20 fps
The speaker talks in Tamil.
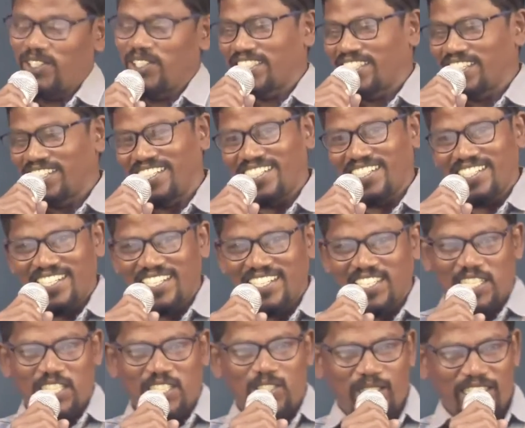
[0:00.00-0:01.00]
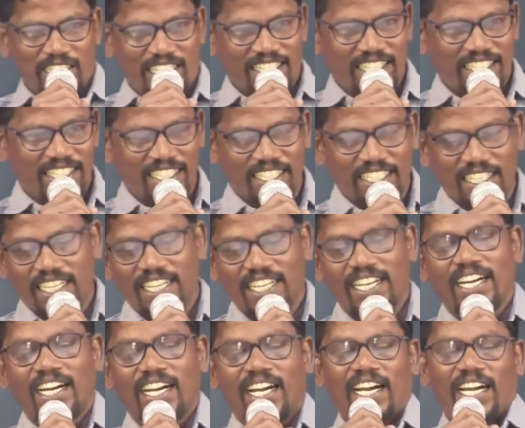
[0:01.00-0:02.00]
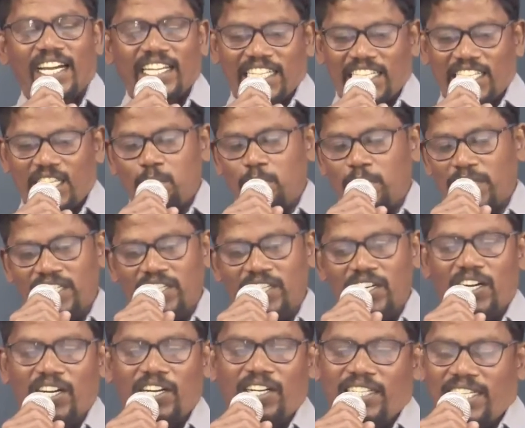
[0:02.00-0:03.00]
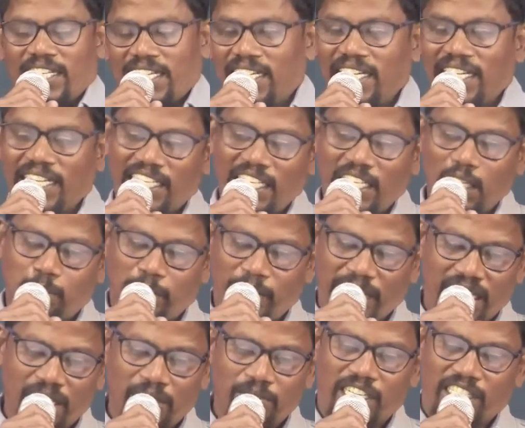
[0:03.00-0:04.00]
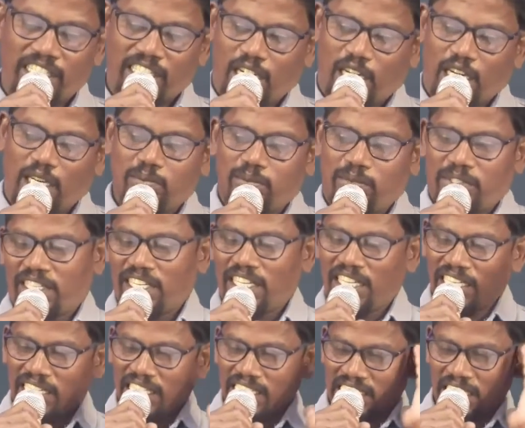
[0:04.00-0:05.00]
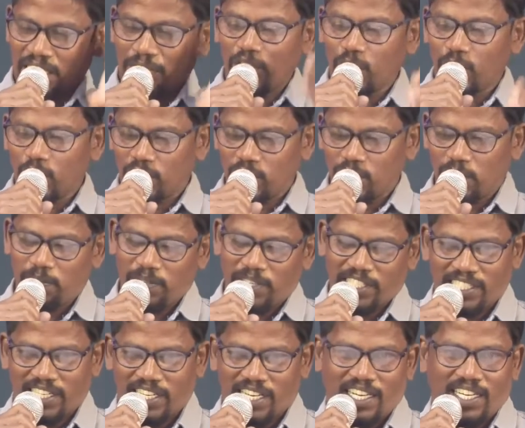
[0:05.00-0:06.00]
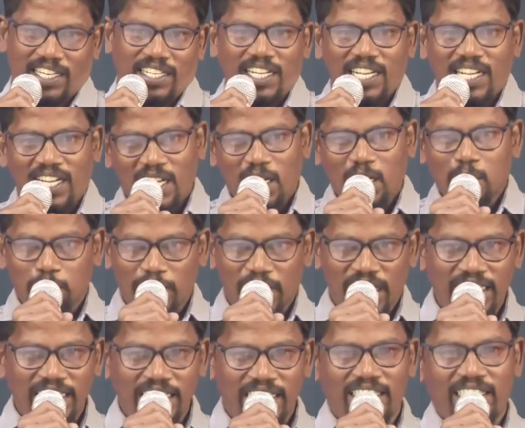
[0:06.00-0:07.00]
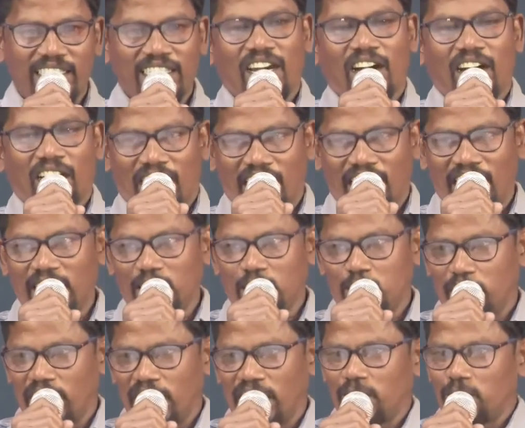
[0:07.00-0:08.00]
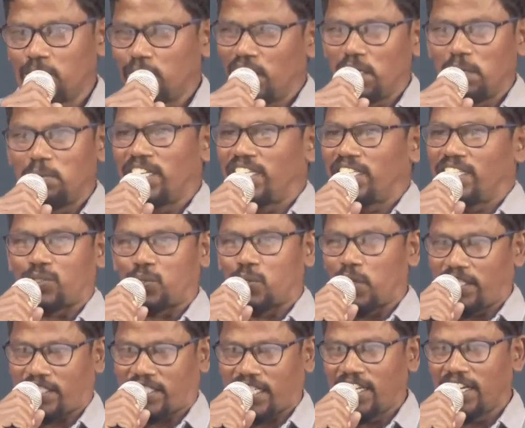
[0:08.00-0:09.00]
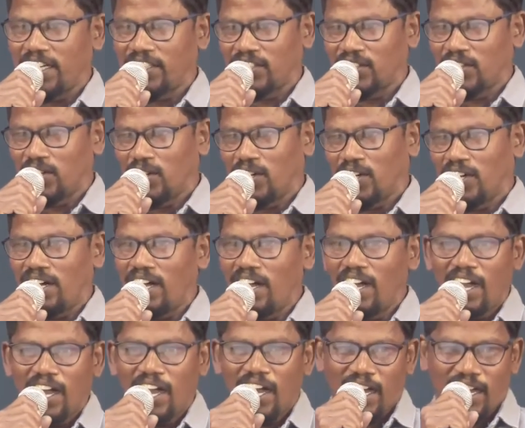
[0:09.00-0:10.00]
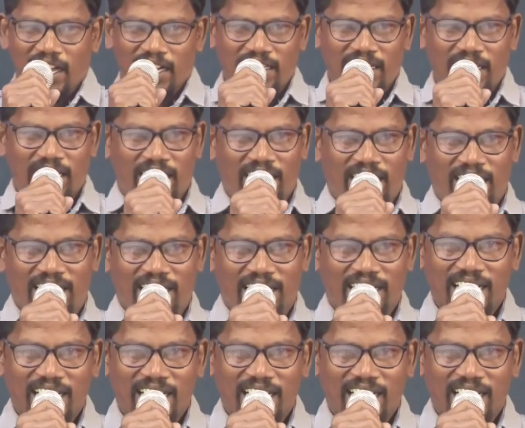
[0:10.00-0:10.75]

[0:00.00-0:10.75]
ஓகே என்ன சொல்கிறாரு நீங்கள் என்ன பண்ணீங்க கீழ்ப்படிய வேண்டும் செவி கொடுக்கவும் வேண்டாம் பலி ஆடு மாடு ஒன்றுமே எனக்கு கூட செய்யாதீங்க ஆனால்